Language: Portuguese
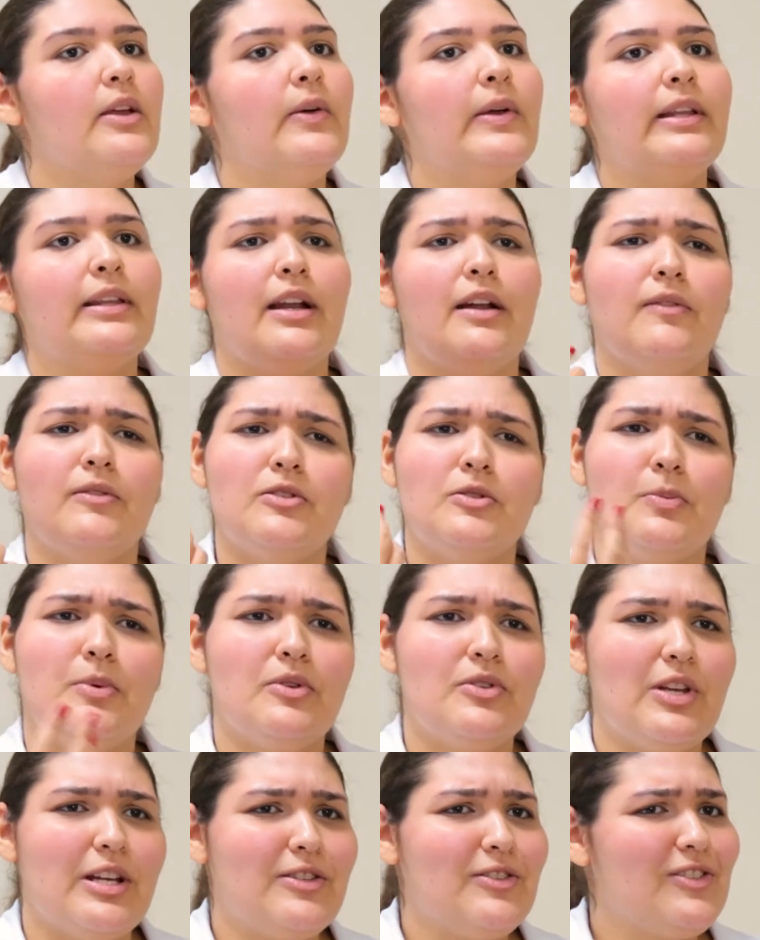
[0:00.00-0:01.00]
eu entrava nos
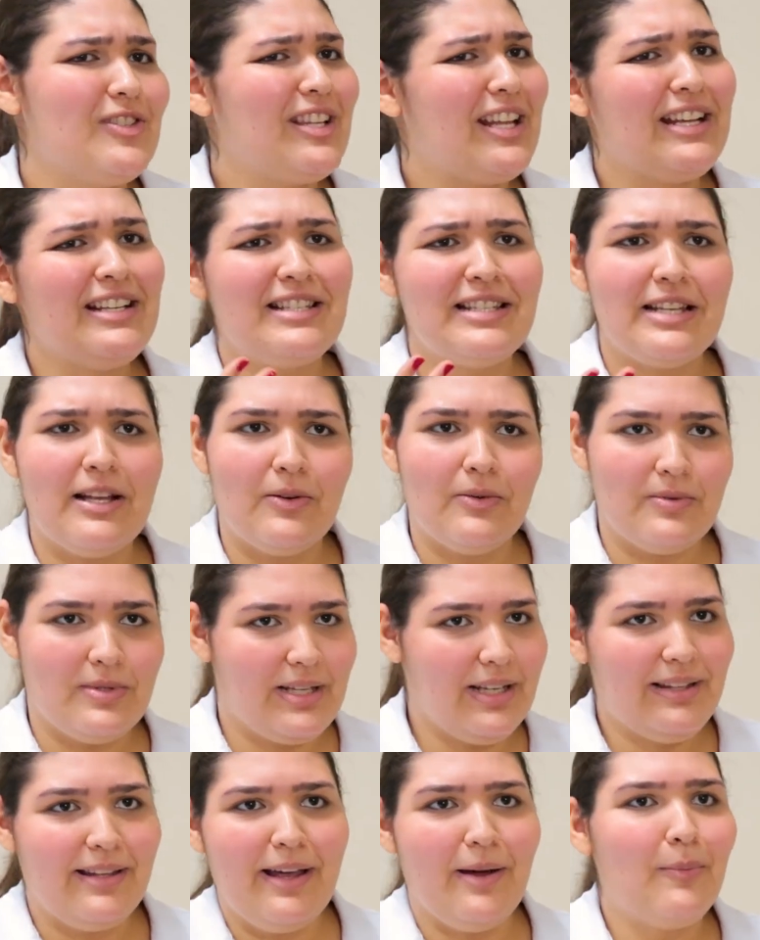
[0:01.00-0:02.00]
projetos de extensão
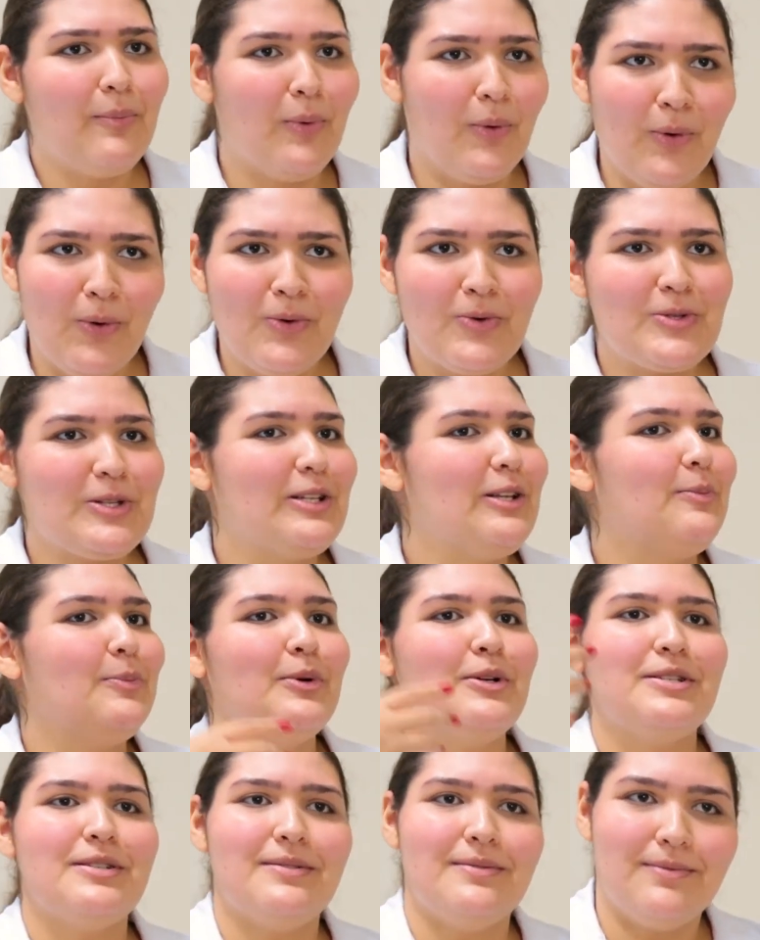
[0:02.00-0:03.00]
sem ter a bolsa,
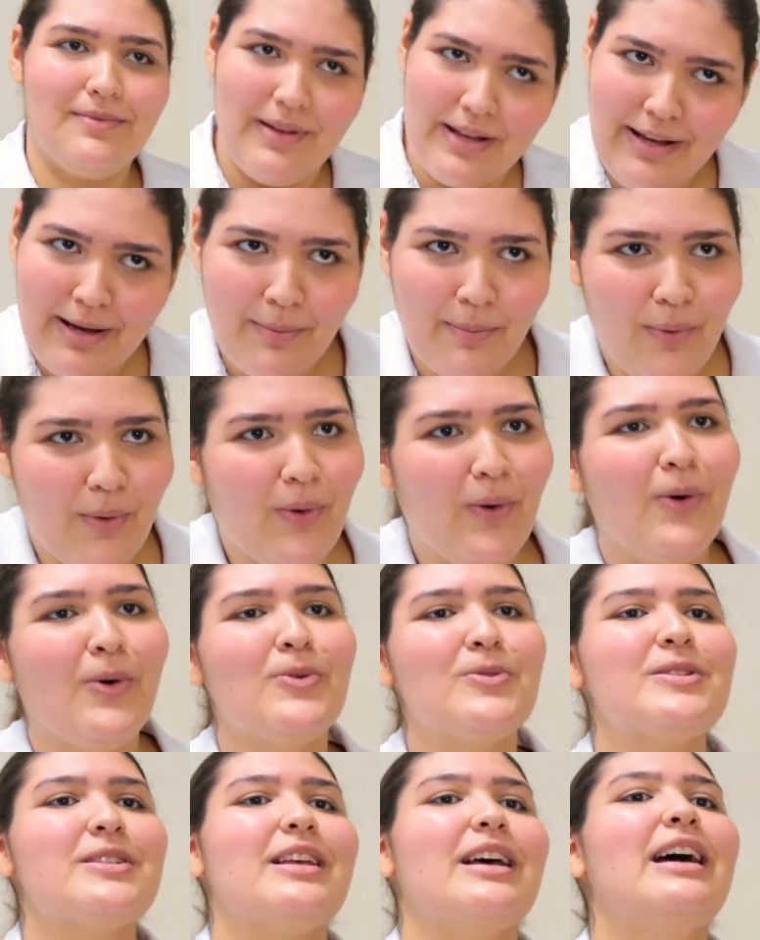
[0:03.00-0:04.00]
depois vinha a
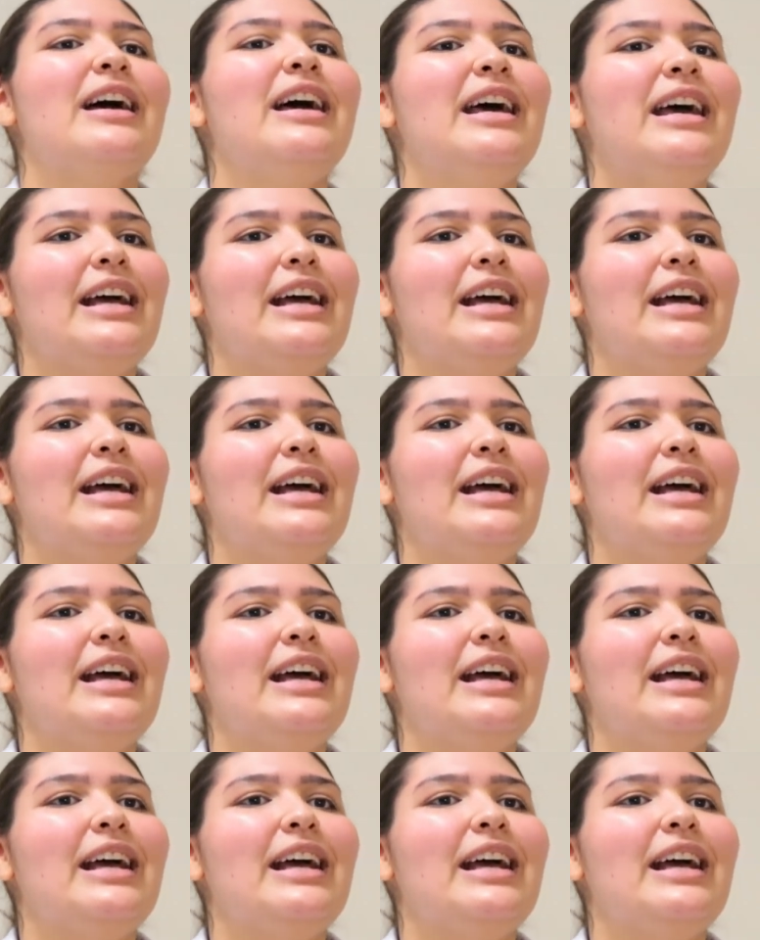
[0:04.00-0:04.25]
bolsa.